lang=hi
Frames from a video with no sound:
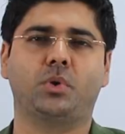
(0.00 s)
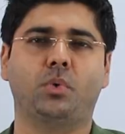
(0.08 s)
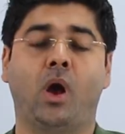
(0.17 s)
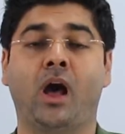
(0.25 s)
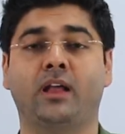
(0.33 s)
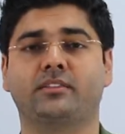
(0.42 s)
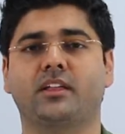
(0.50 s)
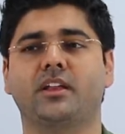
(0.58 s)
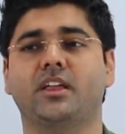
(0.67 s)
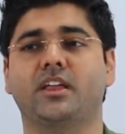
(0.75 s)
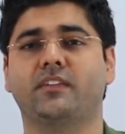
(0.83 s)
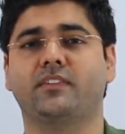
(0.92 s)
हूँ हर
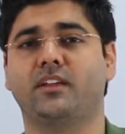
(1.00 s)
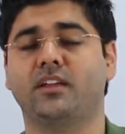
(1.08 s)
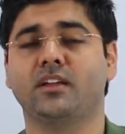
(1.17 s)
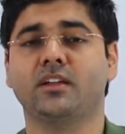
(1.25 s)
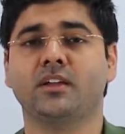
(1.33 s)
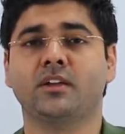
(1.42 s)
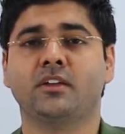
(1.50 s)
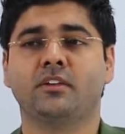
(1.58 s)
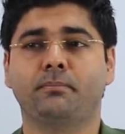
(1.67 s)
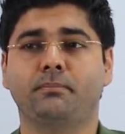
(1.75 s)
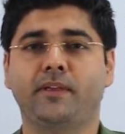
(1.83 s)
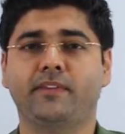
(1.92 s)
तरीके से
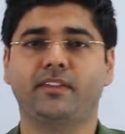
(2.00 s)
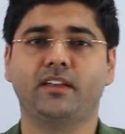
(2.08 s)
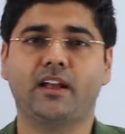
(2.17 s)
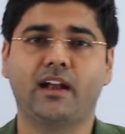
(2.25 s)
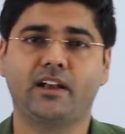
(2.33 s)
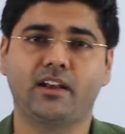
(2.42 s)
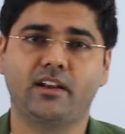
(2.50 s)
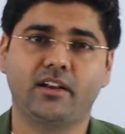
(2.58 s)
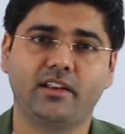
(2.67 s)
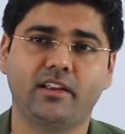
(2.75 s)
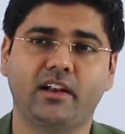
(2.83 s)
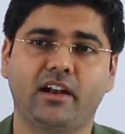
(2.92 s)
बेसिक
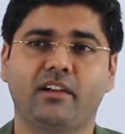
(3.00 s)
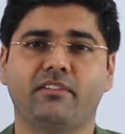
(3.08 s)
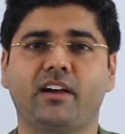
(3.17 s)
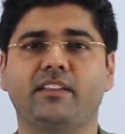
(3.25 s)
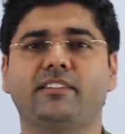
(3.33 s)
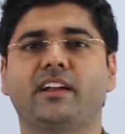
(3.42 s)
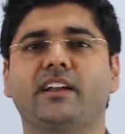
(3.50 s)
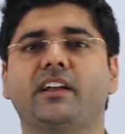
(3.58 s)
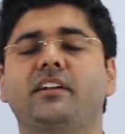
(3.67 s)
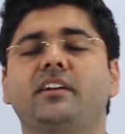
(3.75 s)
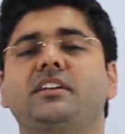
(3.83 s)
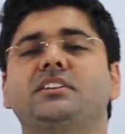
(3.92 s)
आइडेंटिटी एडवांस
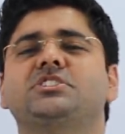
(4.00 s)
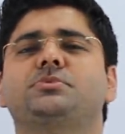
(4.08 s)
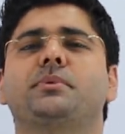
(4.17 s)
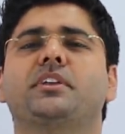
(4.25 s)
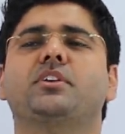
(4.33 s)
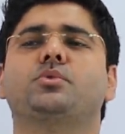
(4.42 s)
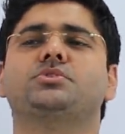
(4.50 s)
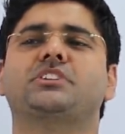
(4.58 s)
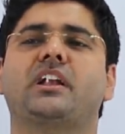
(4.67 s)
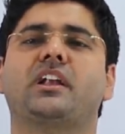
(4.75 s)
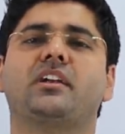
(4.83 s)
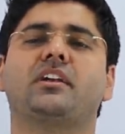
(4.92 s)
आइडेंटिटी जिसमें कि कुछ
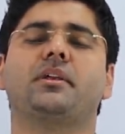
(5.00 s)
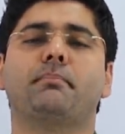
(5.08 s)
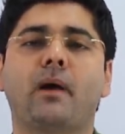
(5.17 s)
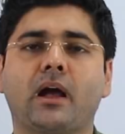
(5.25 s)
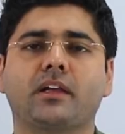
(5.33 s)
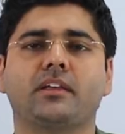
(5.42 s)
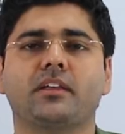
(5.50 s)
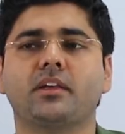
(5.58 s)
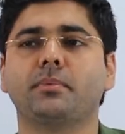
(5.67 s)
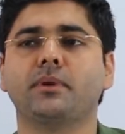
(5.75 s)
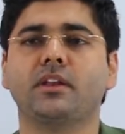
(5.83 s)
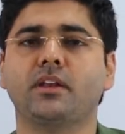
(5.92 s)
आइडेंटिटी बाकी हैं
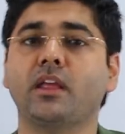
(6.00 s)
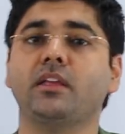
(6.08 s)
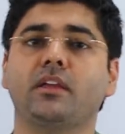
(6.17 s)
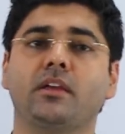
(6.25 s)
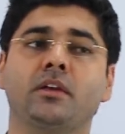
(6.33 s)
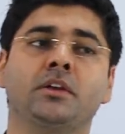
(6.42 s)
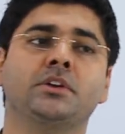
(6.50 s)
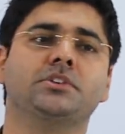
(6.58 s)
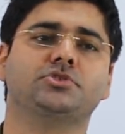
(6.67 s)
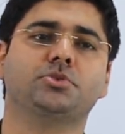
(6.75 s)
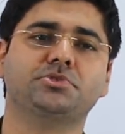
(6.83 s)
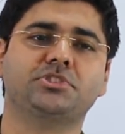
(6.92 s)
अभी नई हैं
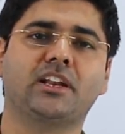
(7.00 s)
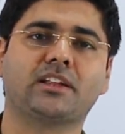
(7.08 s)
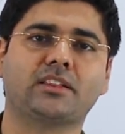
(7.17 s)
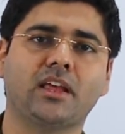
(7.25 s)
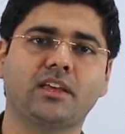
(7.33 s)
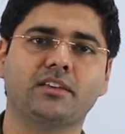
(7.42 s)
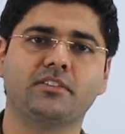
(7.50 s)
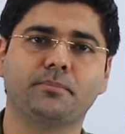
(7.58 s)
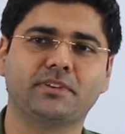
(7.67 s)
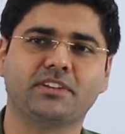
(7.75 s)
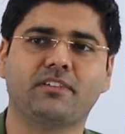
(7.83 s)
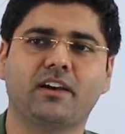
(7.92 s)
जो मुझे लगता है कि जिन
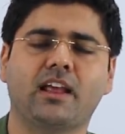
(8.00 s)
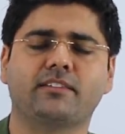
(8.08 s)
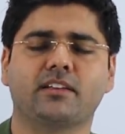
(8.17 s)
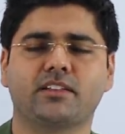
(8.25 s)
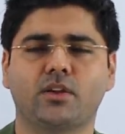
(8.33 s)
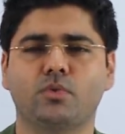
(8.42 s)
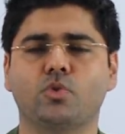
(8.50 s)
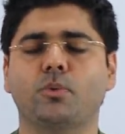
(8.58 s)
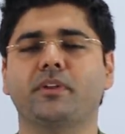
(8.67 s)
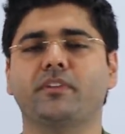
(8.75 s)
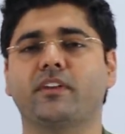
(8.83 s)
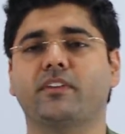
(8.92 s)
पे सवाल आ सकता है उनको हम
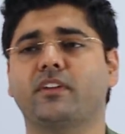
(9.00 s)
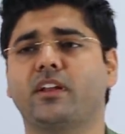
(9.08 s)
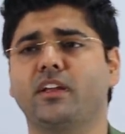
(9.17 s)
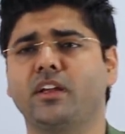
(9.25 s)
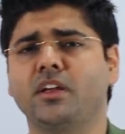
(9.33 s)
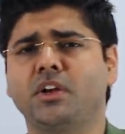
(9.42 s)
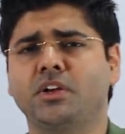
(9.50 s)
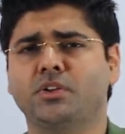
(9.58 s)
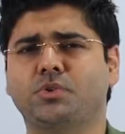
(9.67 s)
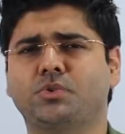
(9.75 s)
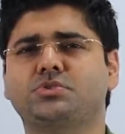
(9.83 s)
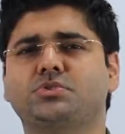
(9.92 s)
डिस्कस करेंगे तो
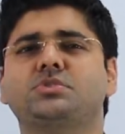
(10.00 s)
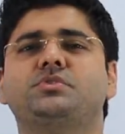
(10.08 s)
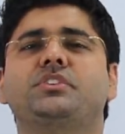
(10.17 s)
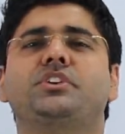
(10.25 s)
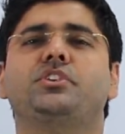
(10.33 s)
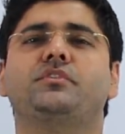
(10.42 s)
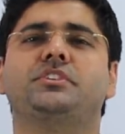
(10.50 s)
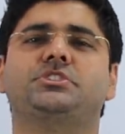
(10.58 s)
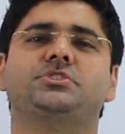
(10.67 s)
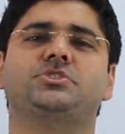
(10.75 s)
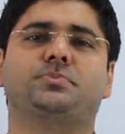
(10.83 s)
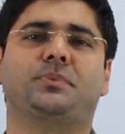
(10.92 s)
कुछ कुछ वीडियो बीच
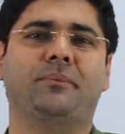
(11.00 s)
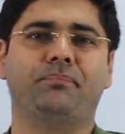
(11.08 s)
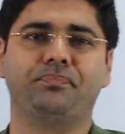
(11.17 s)
बीच में